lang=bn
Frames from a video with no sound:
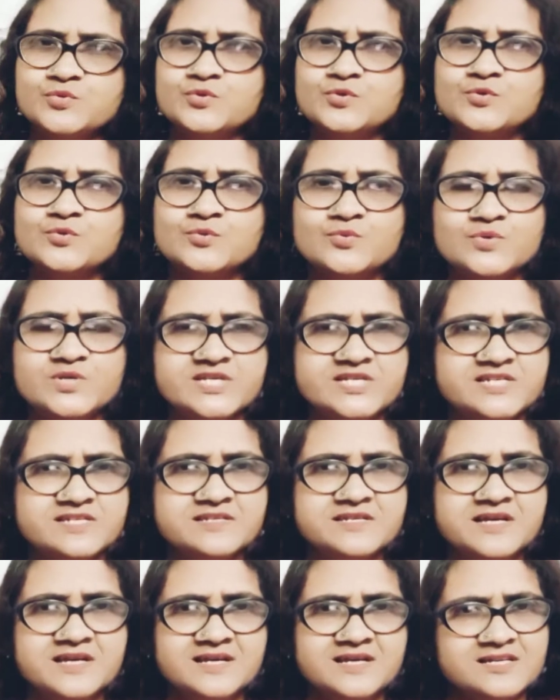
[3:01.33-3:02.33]
করে
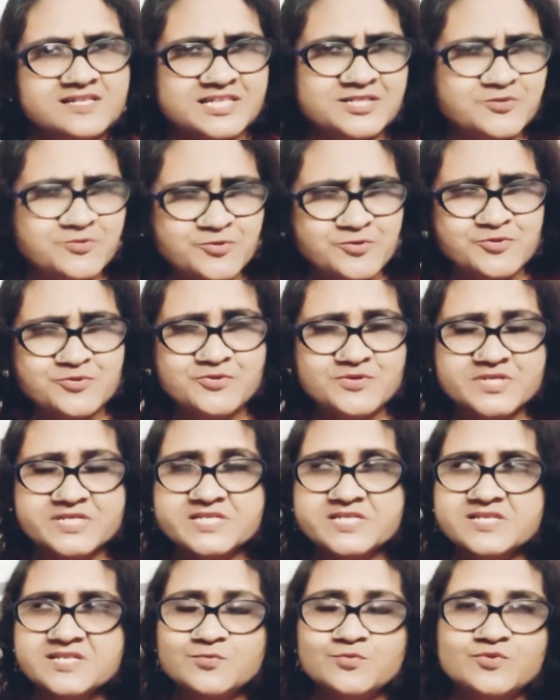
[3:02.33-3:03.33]
সাজুগুজু করেছে
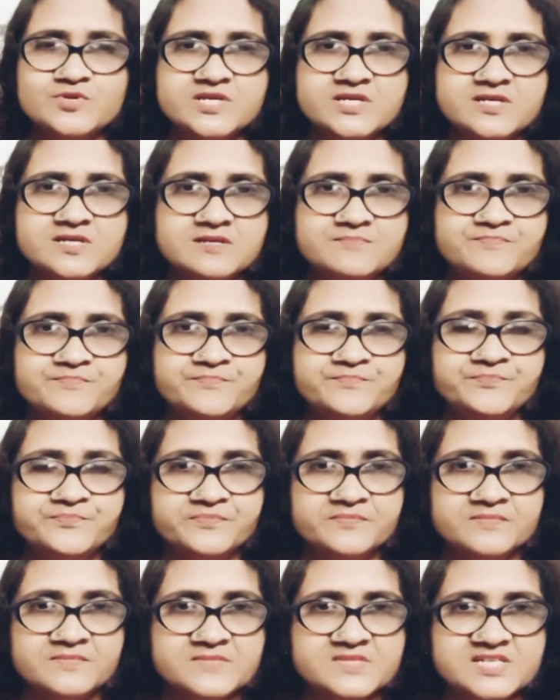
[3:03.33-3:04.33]
করে
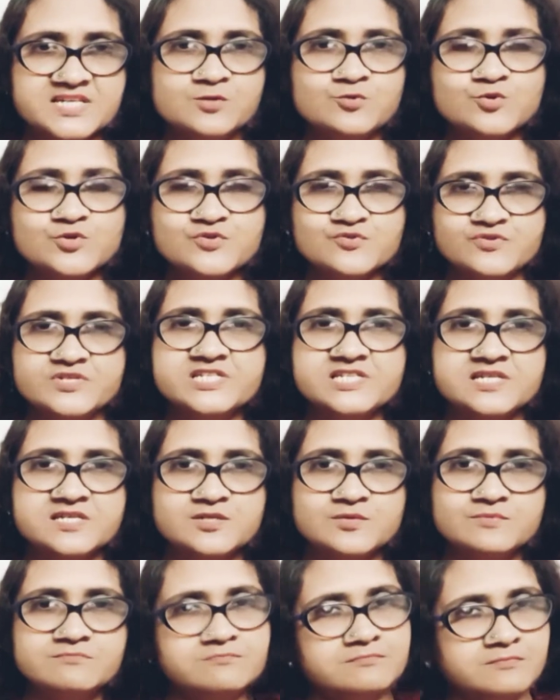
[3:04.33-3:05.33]
চাদর সোয়েটার
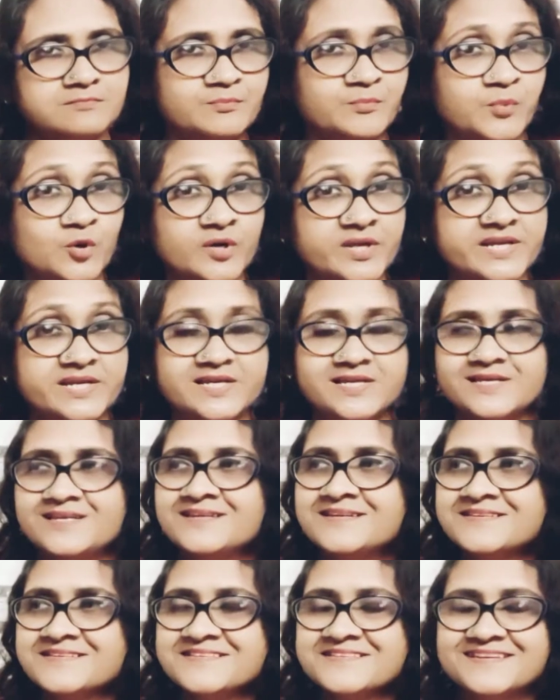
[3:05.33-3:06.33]
পরেনি
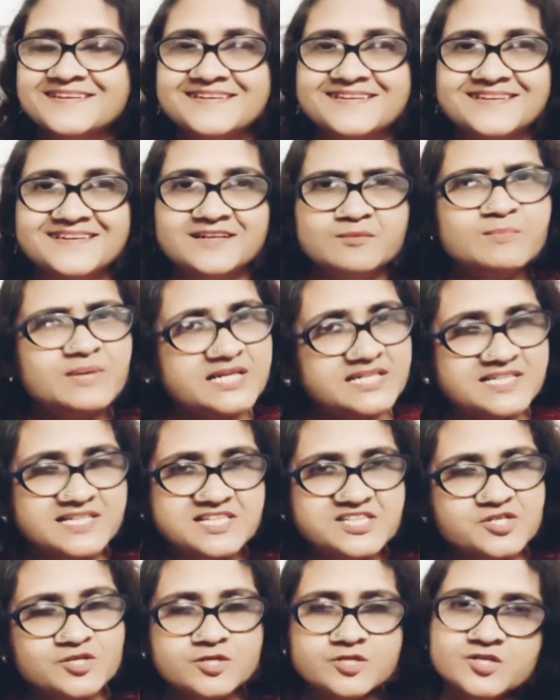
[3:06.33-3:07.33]
বাড়ি যাচ্ছিলো
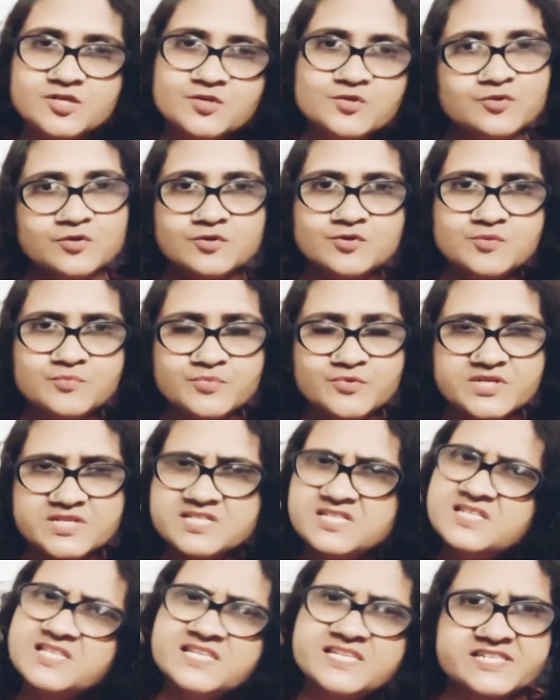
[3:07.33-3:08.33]
যখন তখন পড়েছে
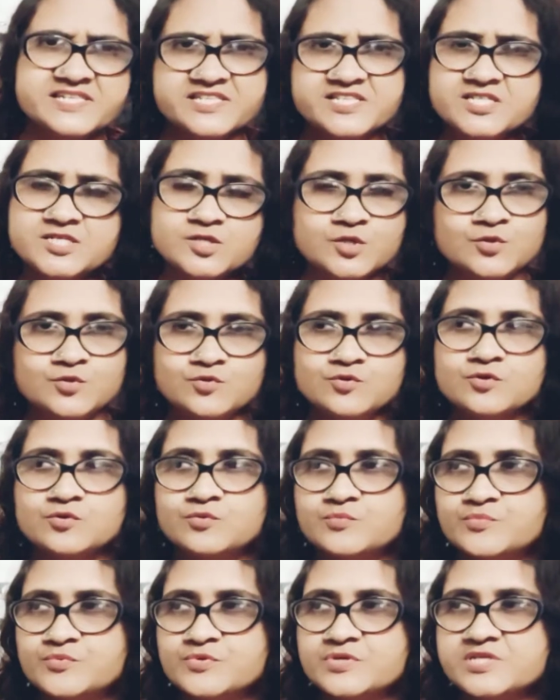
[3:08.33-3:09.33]
এসেছে যখন তখন
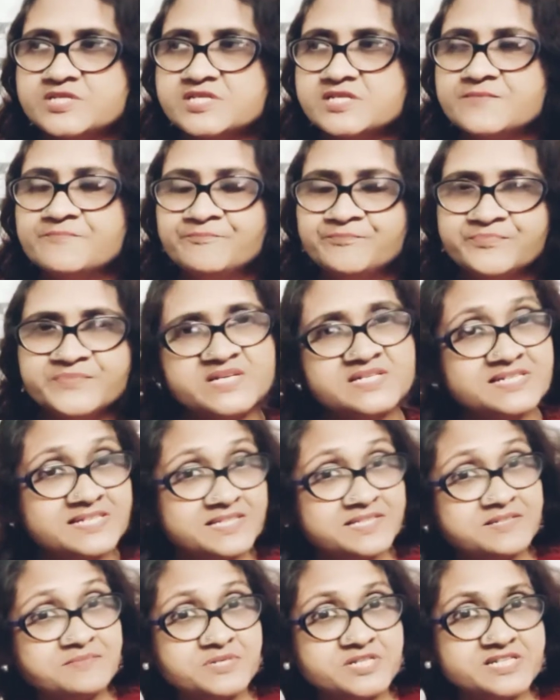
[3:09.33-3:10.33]
পড়েছে আর সেদিন
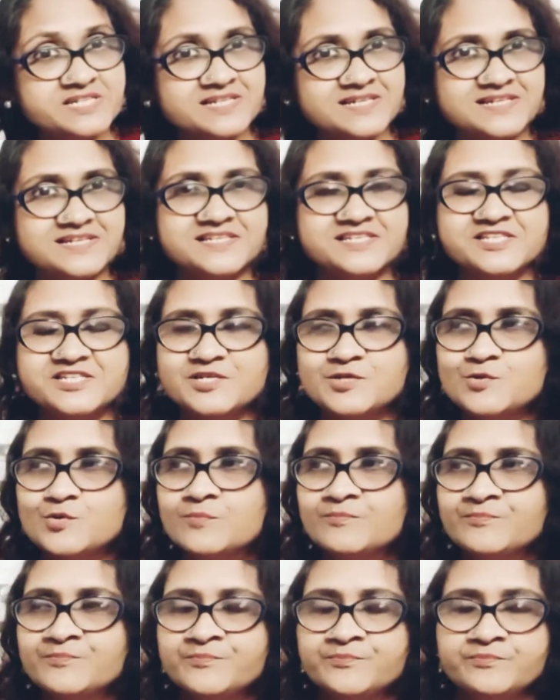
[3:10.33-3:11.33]
বেশ ঠান্ডা ছিল
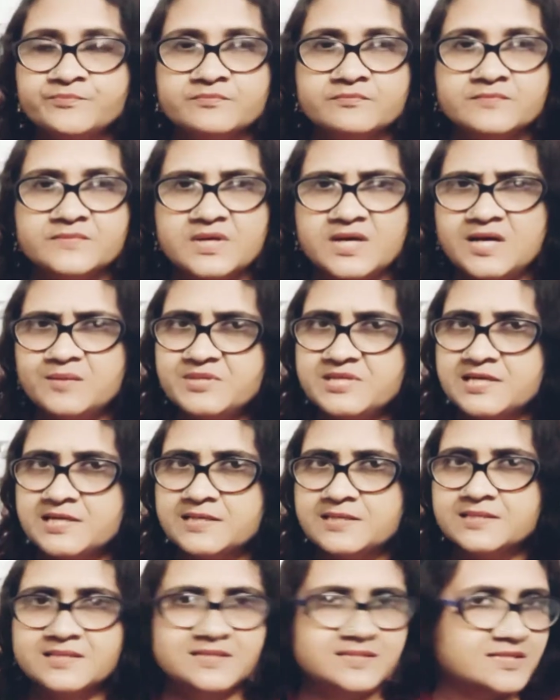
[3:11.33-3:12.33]
আমি গায়ের
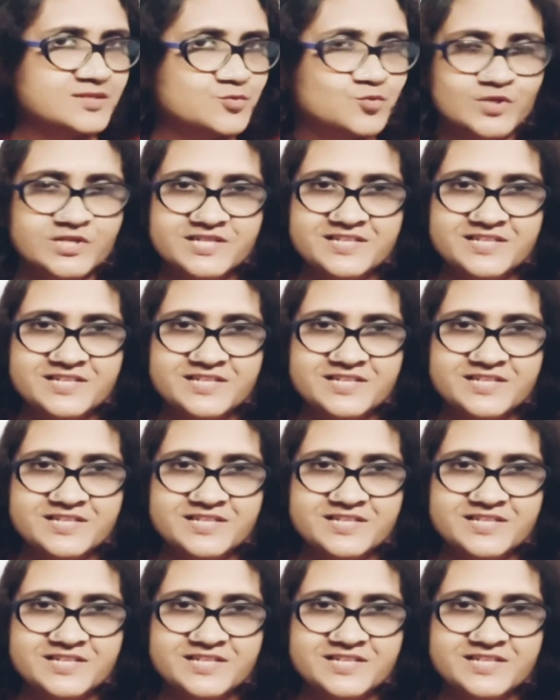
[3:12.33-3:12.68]
থেকে খুলিনি